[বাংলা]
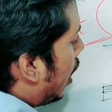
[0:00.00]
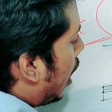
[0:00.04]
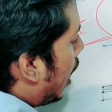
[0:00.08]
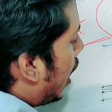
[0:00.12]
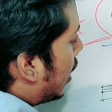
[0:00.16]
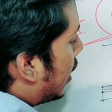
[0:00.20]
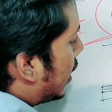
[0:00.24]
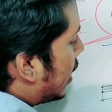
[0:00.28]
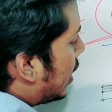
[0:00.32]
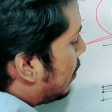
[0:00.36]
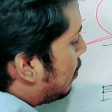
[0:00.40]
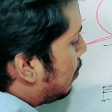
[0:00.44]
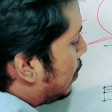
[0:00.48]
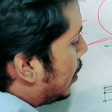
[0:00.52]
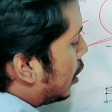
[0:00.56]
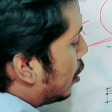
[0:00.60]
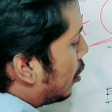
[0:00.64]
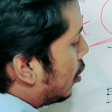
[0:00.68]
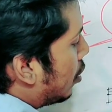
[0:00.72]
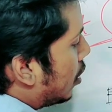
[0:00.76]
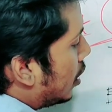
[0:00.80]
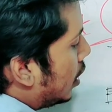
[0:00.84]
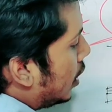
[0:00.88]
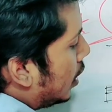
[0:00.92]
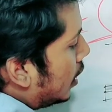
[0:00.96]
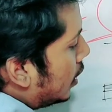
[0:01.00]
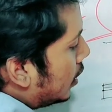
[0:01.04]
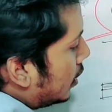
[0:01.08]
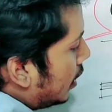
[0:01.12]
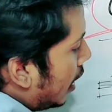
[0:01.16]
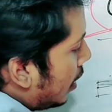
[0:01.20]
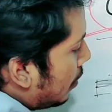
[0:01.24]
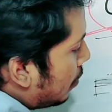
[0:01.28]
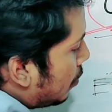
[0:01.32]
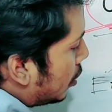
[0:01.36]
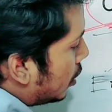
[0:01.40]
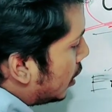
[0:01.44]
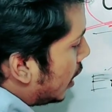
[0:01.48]
আর এম্পেরর
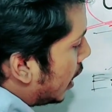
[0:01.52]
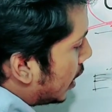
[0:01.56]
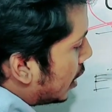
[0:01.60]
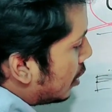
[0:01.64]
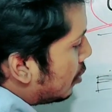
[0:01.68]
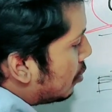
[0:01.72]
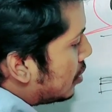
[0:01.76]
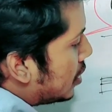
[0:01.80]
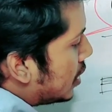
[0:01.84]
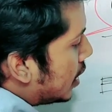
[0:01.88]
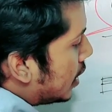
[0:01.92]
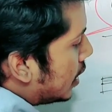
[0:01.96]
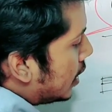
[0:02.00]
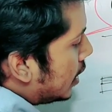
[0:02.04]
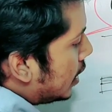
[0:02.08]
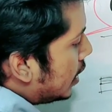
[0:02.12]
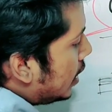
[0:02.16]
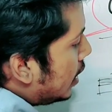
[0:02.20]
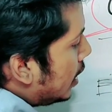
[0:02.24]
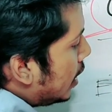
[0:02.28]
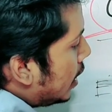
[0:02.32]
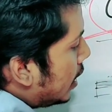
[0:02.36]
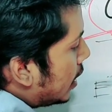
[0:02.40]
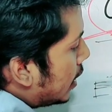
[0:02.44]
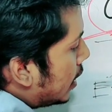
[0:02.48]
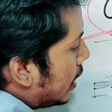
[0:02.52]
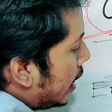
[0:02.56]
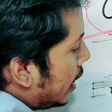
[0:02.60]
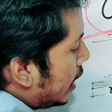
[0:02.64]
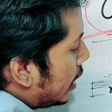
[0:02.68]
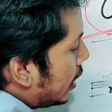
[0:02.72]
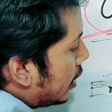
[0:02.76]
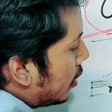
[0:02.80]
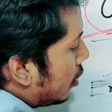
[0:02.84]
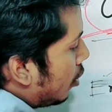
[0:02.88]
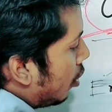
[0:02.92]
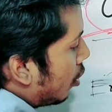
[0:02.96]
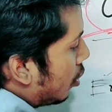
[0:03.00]
তারপর থাকে হচ্ছে কি কিং
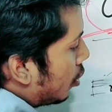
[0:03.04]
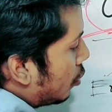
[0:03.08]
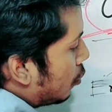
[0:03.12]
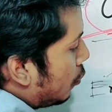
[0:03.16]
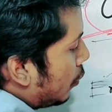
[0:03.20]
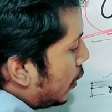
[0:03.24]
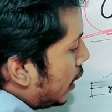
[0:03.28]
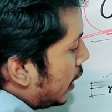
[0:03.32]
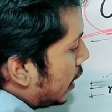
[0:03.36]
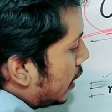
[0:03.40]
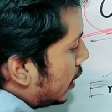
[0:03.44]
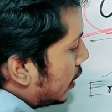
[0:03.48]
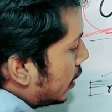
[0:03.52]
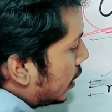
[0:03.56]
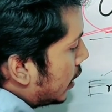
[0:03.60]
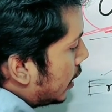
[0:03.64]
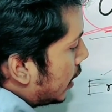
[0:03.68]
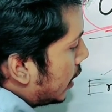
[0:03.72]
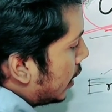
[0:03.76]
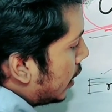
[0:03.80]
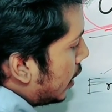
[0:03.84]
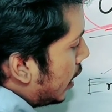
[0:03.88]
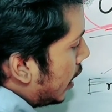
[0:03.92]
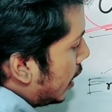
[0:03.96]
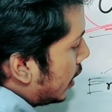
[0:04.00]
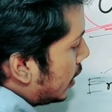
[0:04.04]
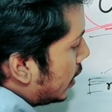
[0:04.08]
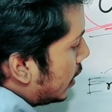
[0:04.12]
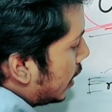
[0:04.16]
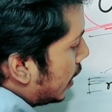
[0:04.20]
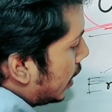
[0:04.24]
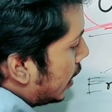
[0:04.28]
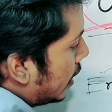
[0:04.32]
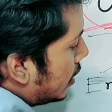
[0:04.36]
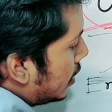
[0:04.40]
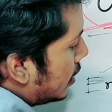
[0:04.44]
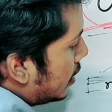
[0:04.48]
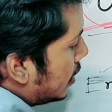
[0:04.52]
অর কুইন কে আই
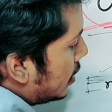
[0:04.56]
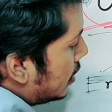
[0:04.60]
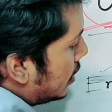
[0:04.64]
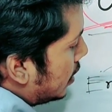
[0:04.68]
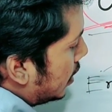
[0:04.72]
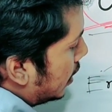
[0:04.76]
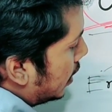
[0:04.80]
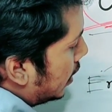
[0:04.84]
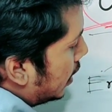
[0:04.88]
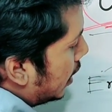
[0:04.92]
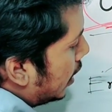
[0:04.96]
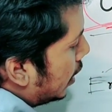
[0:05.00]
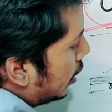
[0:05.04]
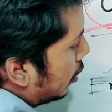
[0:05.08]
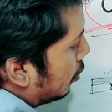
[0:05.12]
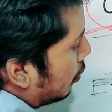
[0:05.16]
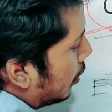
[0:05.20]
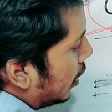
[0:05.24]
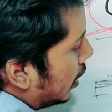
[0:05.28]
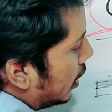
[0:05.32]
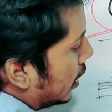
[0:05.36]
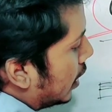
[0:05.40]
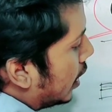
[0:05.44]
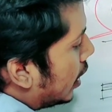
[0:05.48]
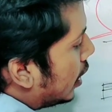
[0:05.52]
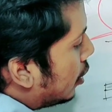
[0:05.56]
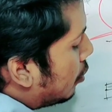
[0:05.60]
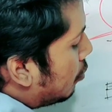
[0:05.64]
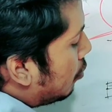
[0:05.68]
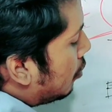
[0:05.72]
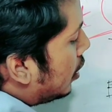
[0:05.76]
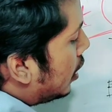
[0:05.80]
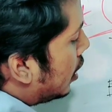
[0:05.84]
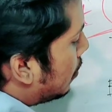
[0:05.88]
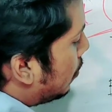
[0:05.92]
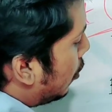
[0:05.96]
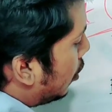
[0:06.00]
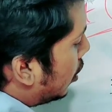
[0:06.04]
এন জি কিং কুইন কিং
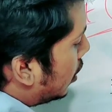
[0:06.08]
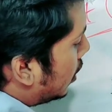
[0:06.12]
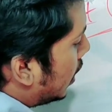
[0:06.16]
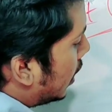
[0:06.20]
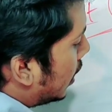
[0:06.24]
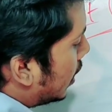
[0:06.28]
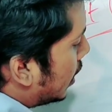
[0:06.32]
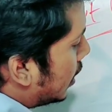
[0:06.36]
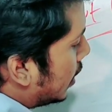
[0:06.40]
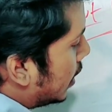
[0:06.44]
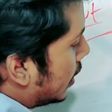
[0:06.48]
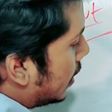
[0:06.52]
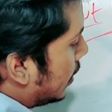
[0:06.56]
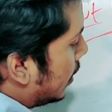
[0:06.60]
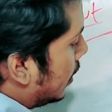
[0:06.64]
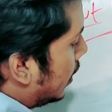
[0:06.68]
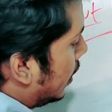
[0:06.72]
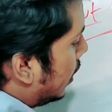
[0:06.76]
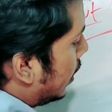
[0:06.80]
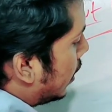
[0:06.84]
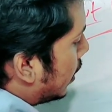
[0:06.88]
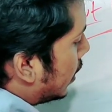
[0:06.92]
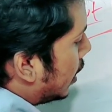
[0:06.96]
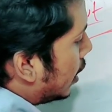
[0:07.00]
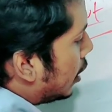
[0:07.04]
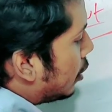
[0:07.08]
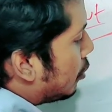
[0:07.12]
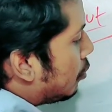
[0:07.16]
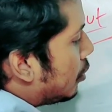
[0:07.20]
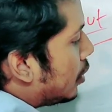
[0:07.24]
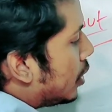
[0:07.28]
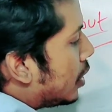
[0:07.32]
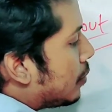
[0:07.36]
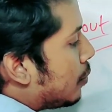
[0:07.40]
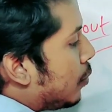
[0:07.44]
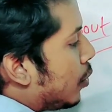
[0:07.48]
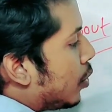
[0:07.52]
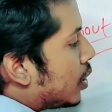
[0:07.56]
কুইনের পরে থাকে কে কিং
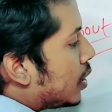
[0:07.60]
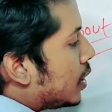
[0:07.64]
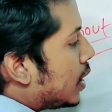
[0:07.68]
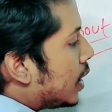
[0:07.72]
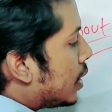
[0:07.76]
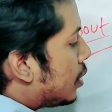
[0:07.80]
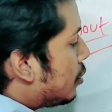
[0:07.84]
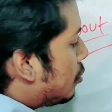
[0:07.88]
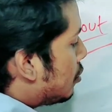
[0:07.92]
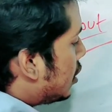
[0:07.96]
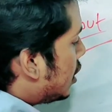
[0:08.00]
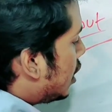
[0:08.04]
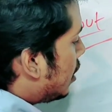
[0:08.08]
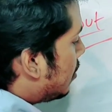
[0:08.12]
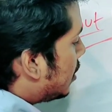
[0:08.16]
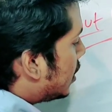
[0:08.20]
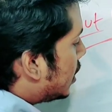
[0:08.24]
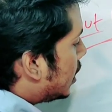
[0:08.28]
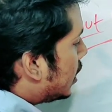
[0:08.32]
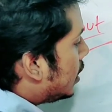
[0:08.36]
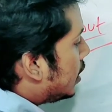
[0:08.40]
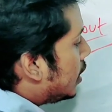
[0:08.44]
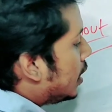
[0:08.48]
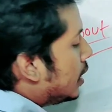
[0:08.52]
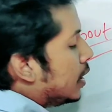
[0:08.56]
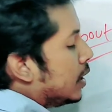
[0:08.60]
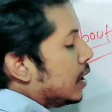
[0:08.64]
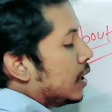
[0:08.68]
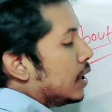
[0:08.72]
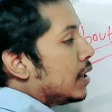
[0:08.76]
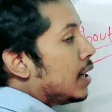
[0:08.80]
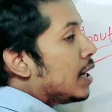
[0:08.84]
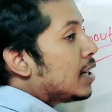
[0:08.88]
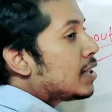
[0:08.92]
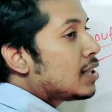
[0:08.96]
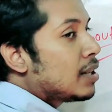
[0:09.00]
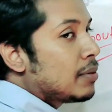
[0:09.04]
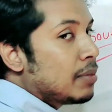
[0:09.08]
কুইনের পরে থাকে হচ্ছে আমাদের
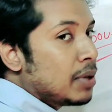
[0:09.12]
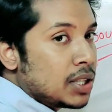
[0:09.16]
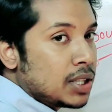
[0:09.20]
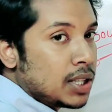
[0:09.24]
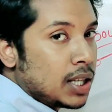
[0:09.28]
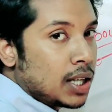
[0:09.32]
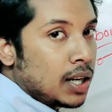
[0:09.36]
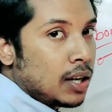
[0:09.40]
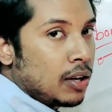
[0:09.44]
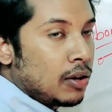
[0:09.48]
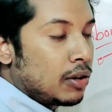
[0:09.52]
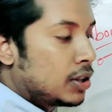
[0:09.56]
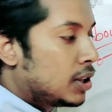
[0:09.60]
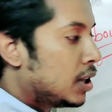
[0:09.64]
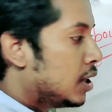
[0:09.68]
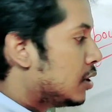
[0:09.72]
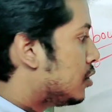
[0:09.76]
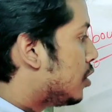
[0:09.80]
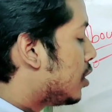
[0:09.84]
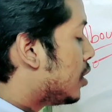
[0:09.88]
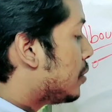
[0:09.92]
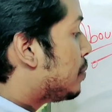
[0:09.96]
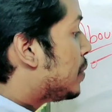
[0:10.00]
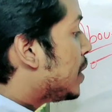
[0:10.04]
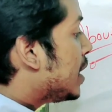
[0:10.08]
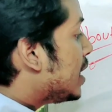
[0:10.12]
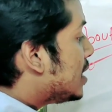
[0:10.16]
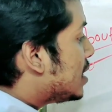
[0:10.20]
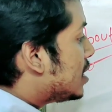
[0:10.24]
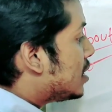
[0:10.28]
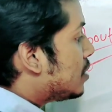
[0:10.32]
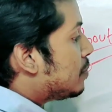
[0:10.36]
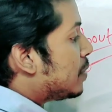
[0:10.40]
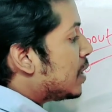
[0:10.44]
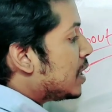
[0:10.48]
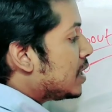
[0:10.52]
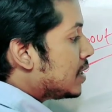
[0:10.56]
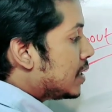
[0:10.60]
রাজা বাদশারা অর্থাৎ সরি প্রিন্স
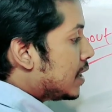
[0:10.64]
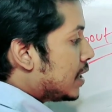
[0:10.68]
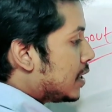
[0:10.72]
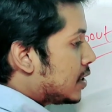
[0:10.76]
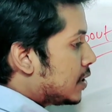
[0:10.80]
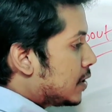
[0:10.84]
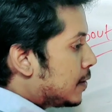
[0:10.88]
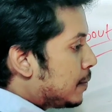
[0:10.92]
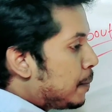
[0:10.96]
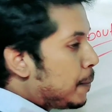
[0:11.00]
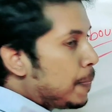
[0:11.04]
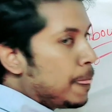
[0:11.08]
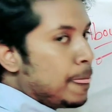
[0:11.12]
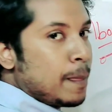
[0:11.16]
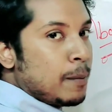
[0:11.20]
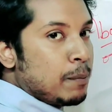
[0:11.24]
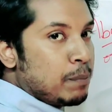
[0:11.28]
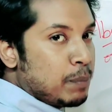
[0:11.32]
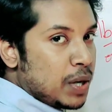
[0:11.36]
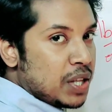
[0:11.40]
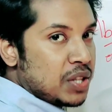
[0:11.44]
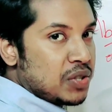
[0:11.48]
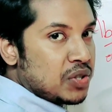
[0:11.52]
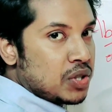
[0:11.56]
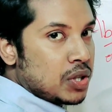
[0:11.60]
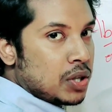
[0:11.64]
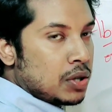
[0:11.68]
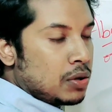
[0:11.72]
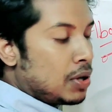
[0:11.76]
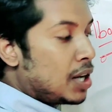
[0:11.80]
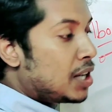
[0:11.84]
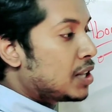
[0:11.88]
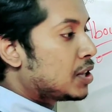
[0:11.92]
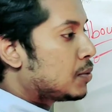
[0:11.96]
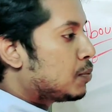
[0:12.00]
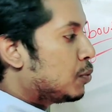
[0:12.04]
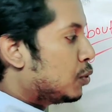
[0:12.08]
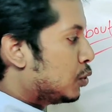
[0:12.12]
প্রিন্সেস প্রিন্স
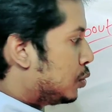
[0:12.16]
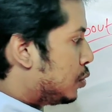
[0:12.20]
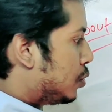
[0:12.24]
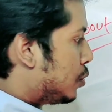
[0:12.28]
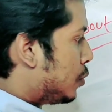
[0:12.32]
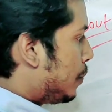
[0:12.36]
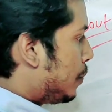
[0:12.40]
রাজপুত্র